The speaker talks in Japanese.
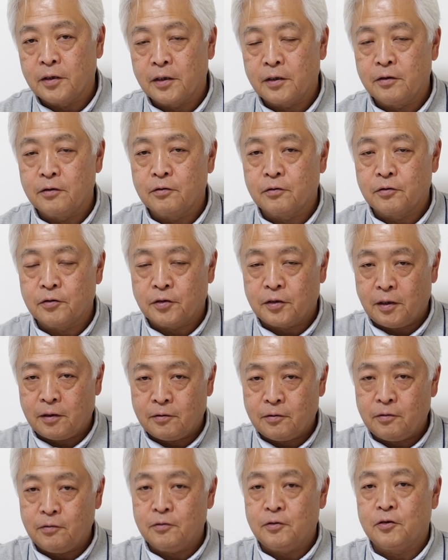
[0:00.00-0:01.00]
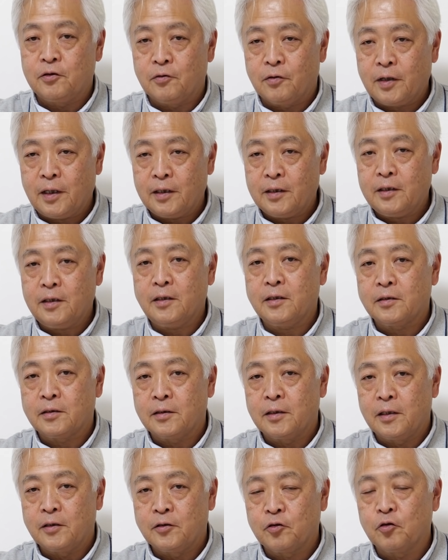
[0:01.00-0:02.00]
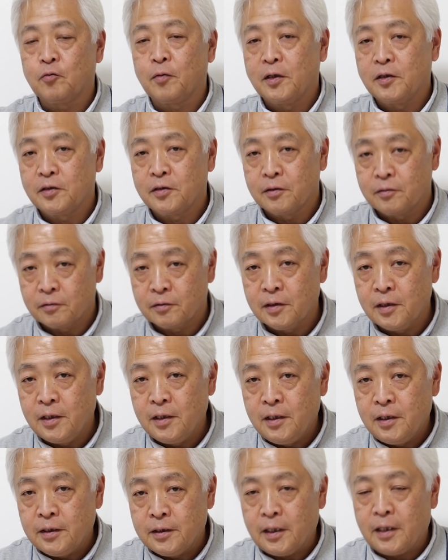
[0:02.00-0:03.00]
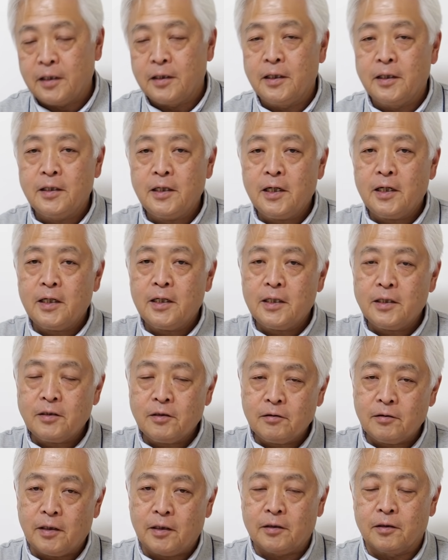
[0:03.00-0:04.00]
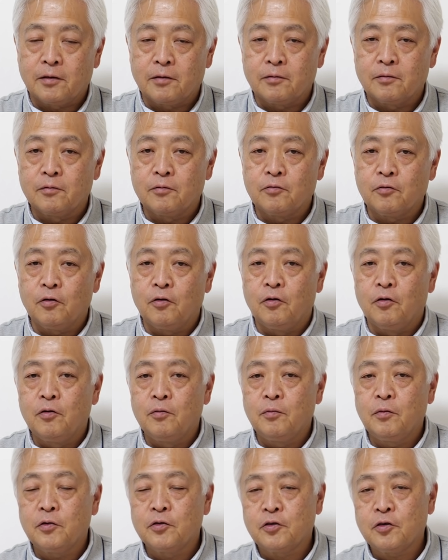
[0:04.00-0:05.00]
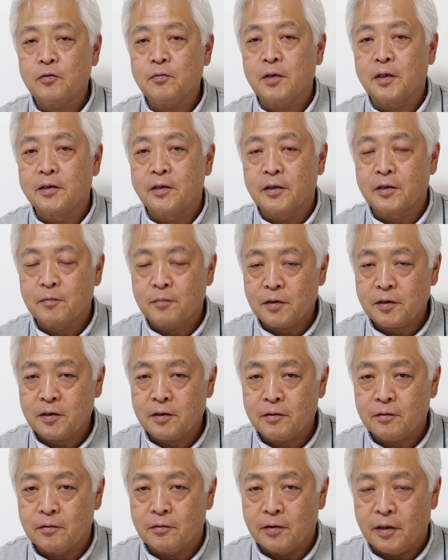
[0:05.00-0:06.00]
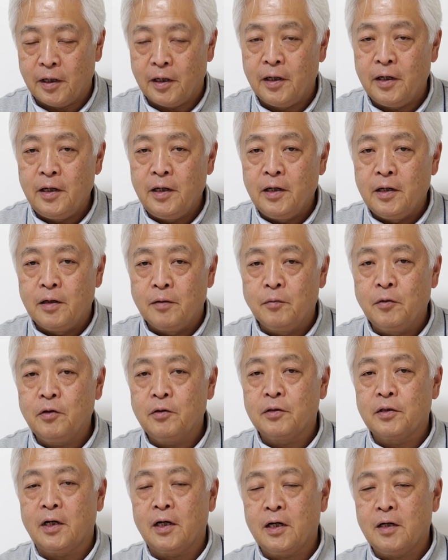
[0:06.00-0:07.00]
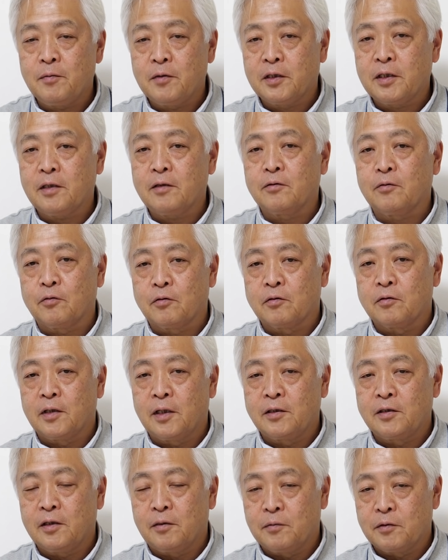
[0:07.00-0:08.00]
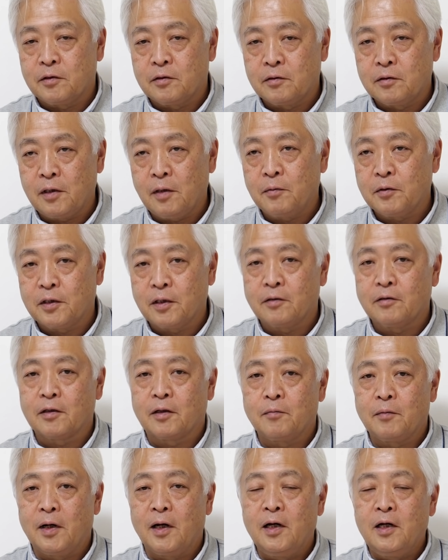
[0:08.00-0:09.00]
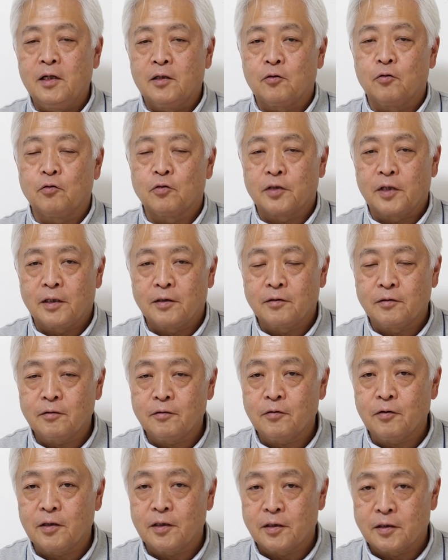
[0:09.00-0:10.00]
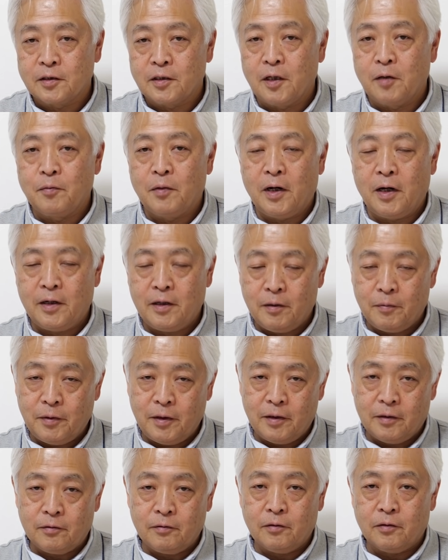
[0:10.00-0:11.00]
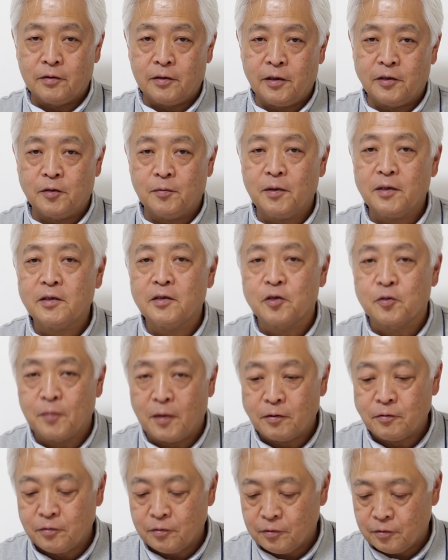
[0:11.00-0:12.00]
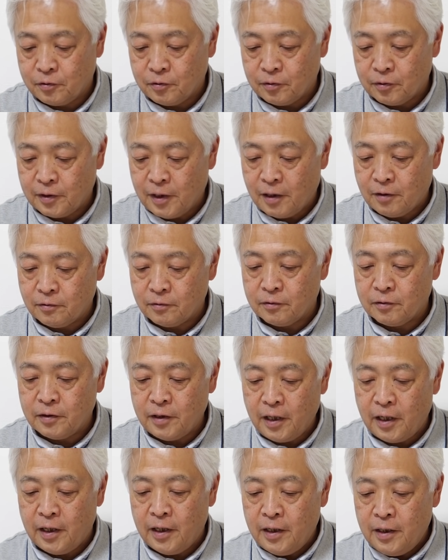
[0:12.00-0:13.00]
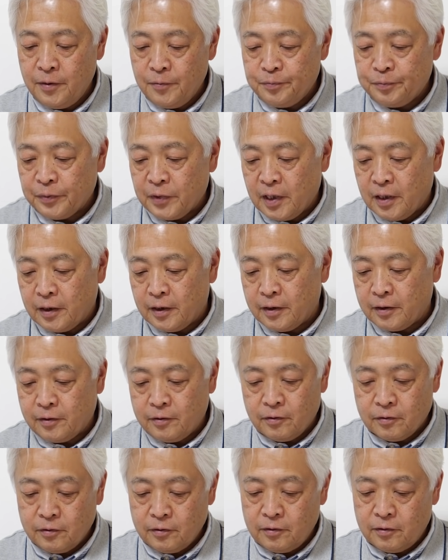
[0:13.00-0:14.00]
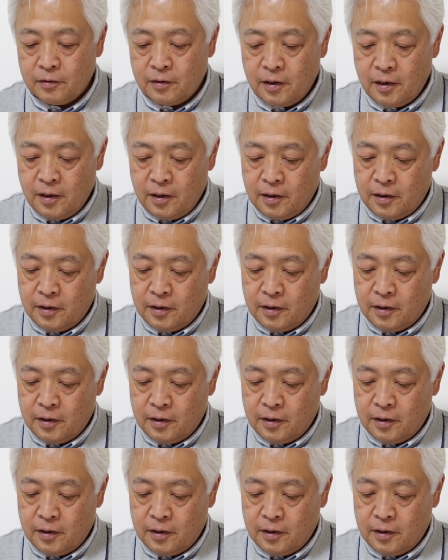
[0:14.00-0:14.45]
油掘削装置を買ってですね商売してる。だから値段が安くなってくるともう商売できませんので、もうやめたってことになっちゃいます。やめたっていうか、まあ倒産するとかですね、まあ、早々と手締まってしまうということになるんで、結局